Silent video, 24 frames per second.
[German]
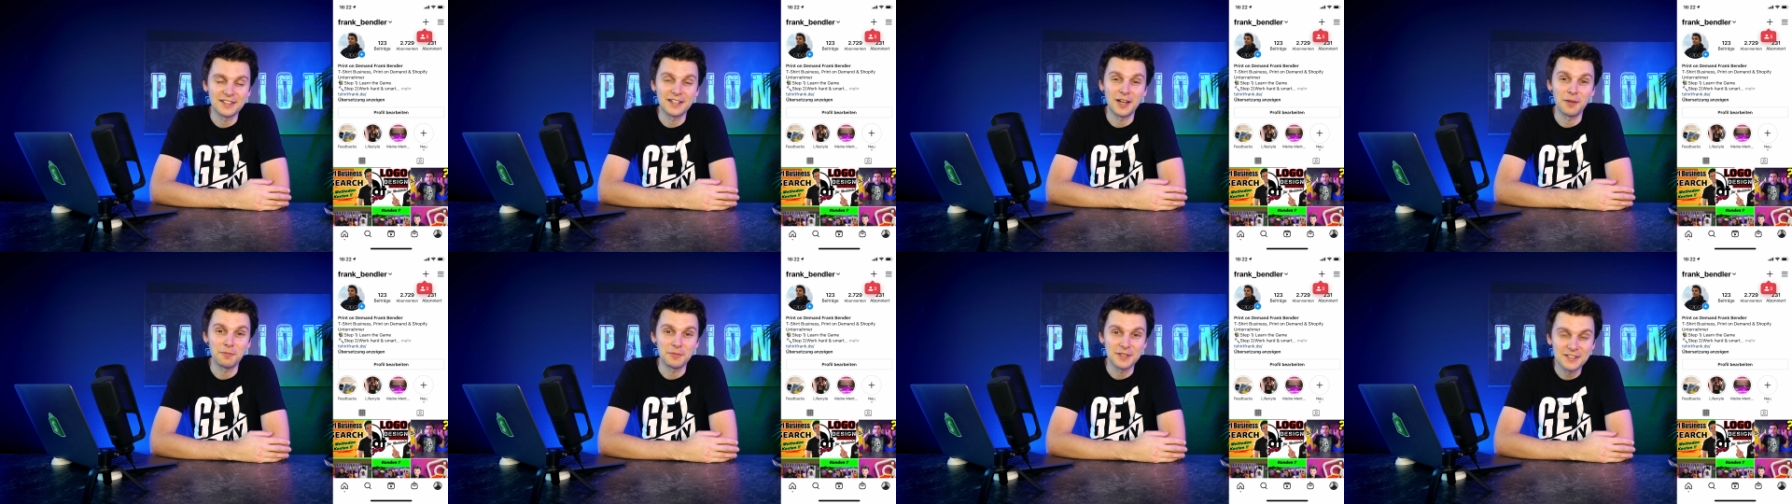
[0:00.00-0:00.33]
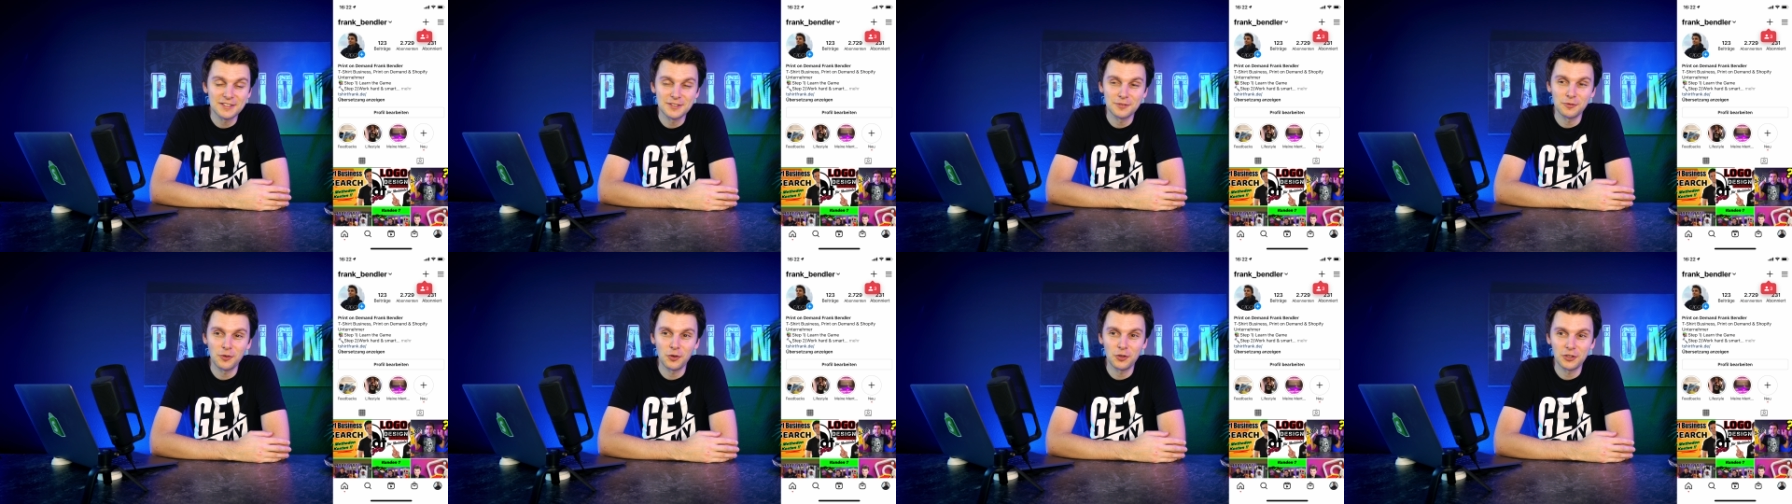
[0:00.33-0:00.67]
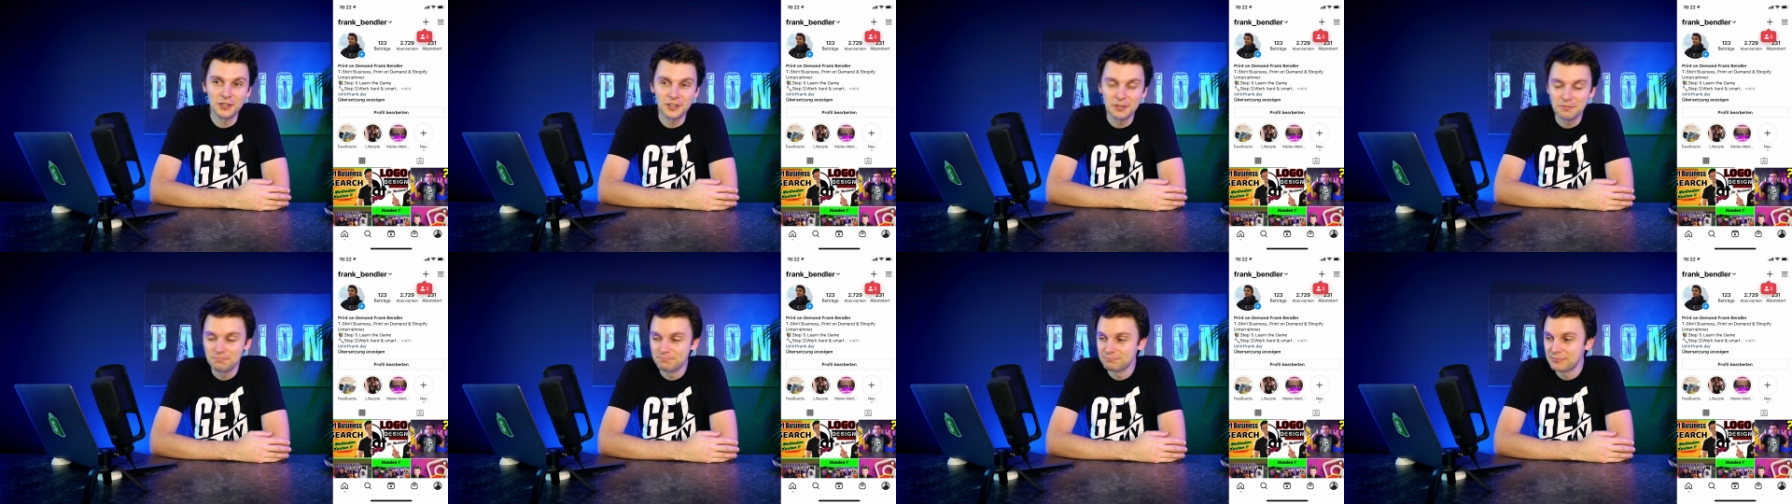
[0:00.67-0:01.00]
Denn ab nächste
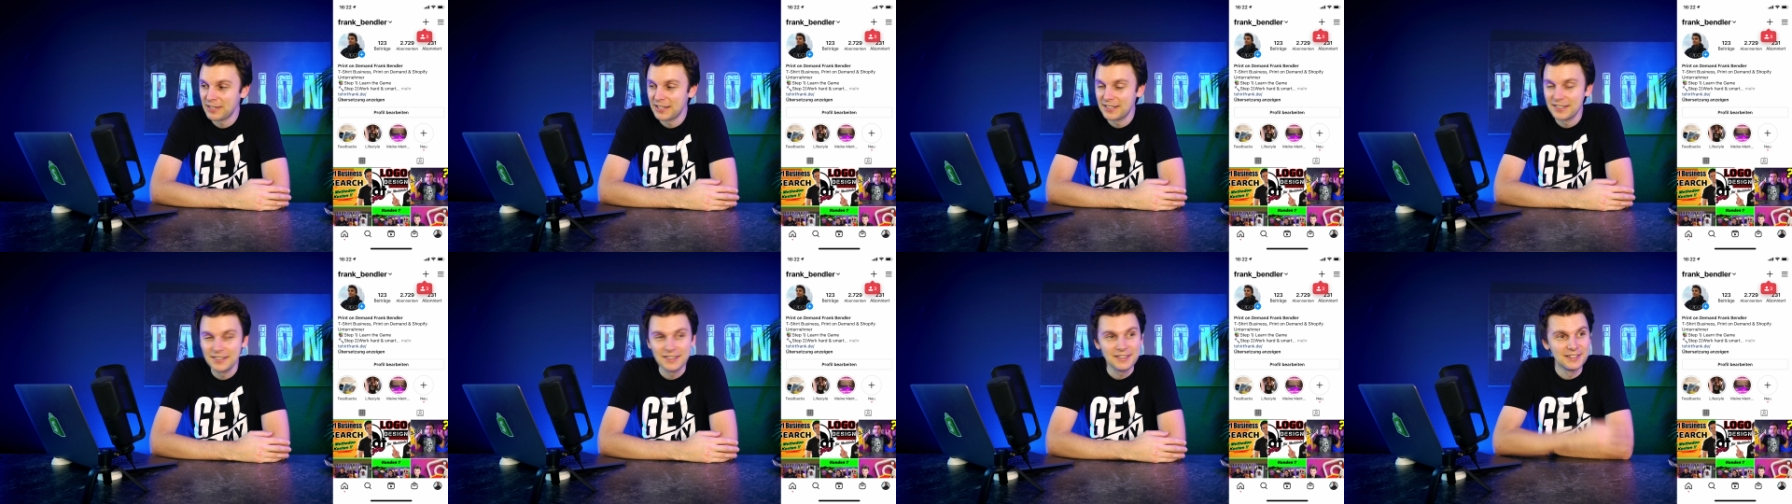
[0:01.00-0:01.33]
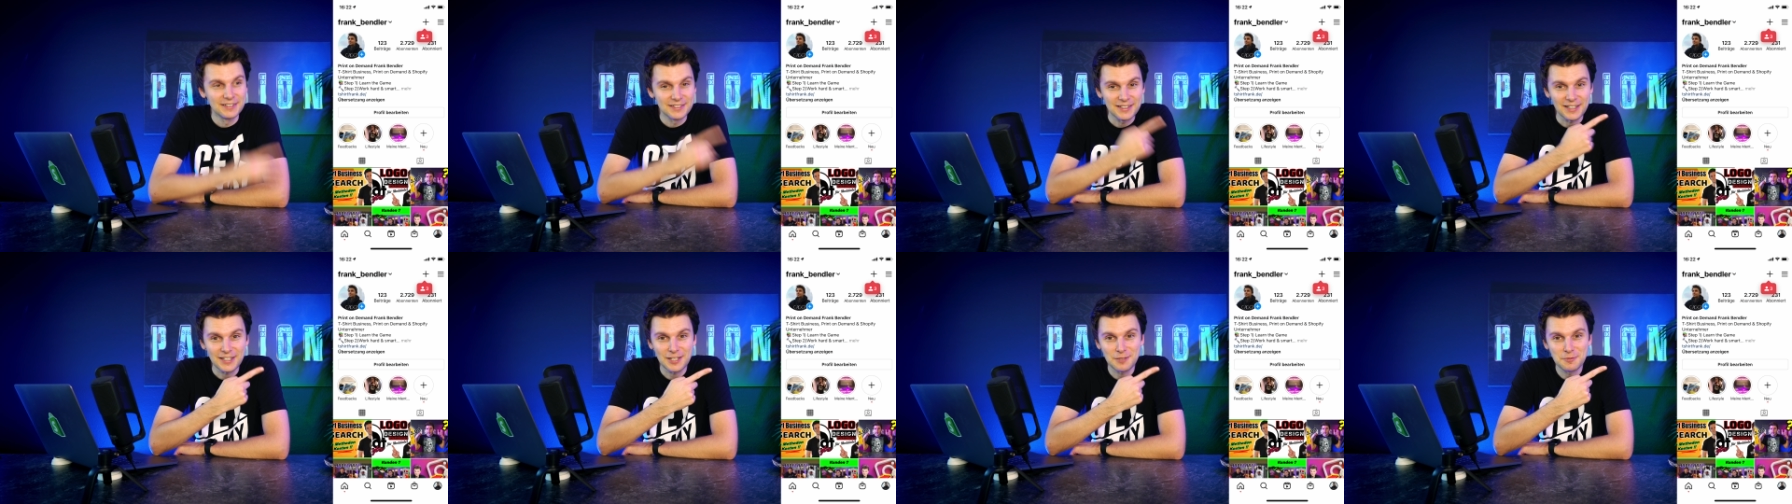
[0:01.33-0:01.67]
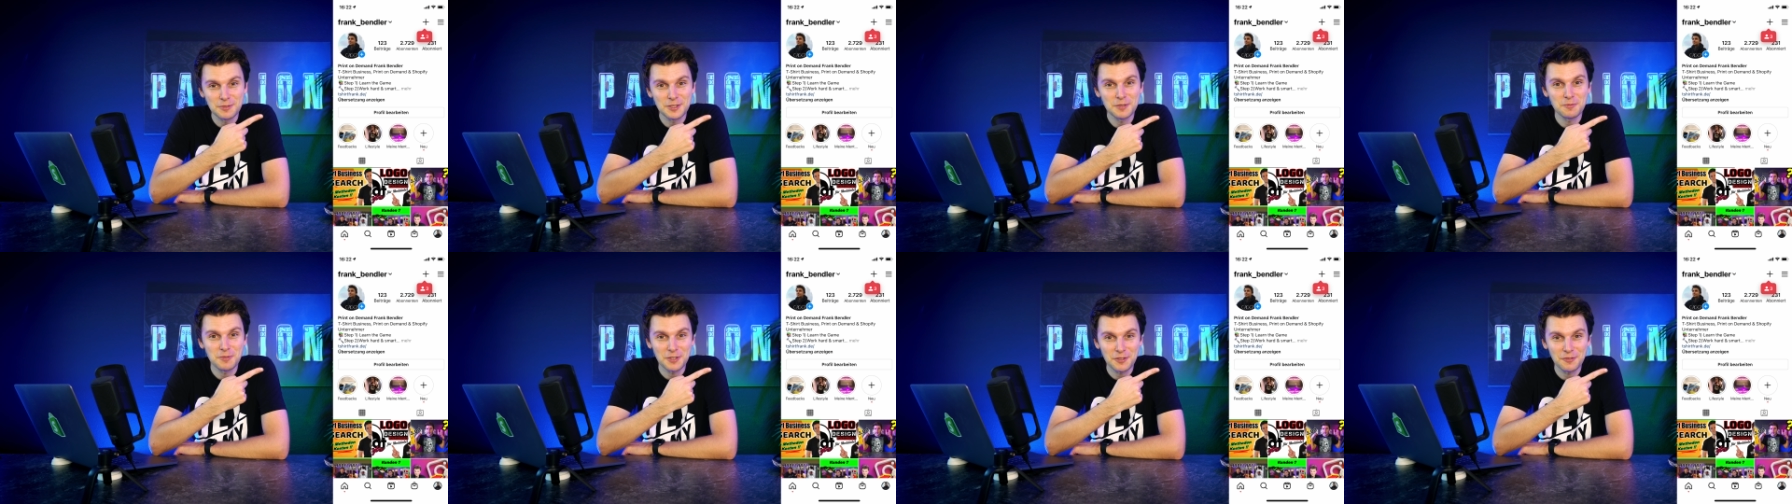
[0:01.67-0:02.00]
Woche da
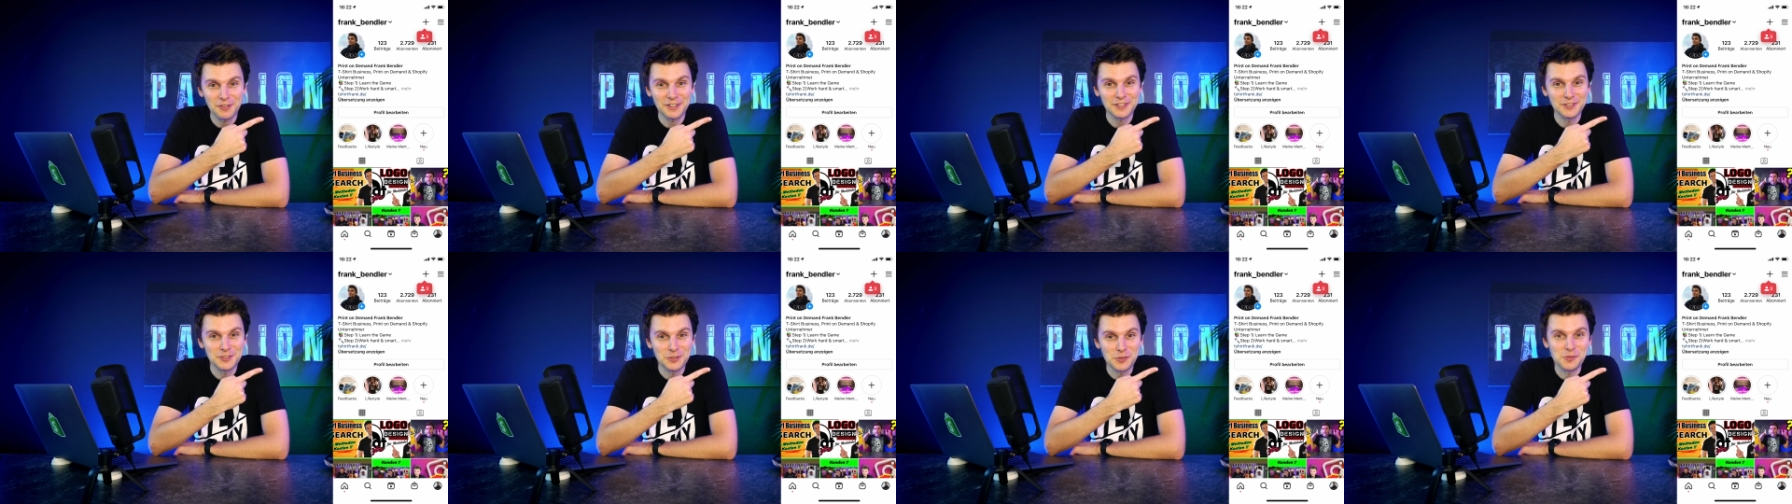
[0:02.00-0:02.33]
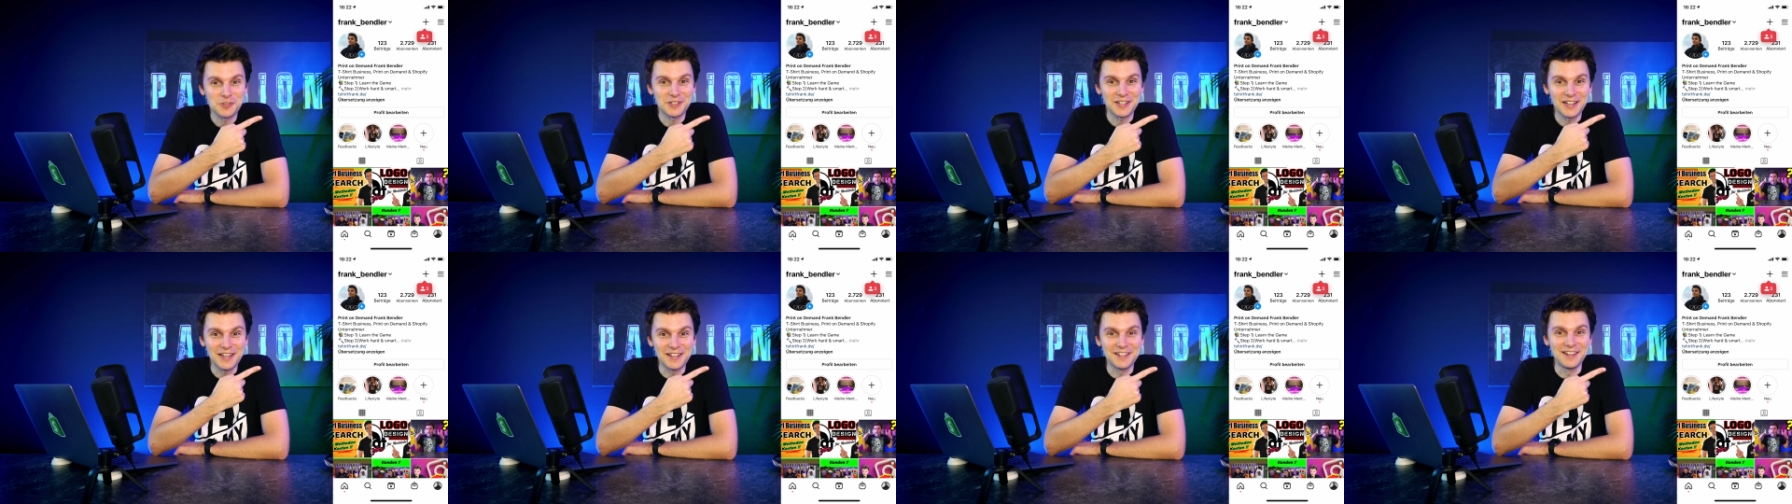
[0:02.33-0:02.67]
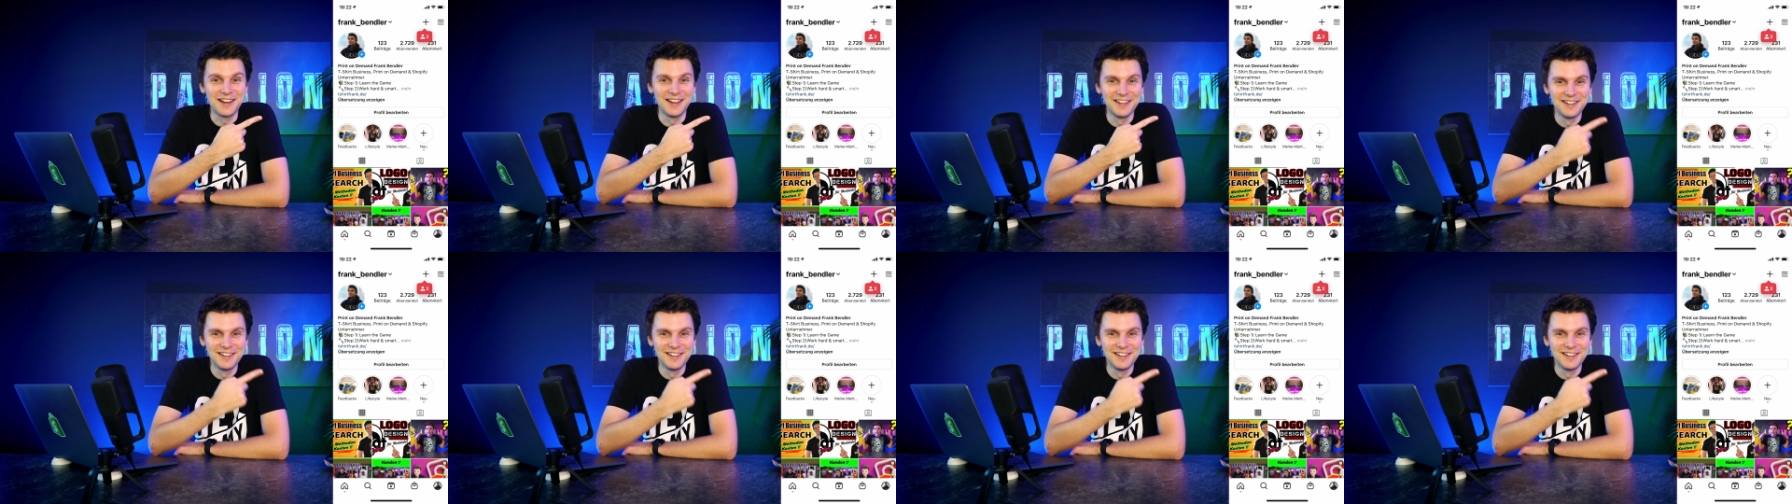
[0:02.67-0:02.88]
gibt es nämlich was zu sehen,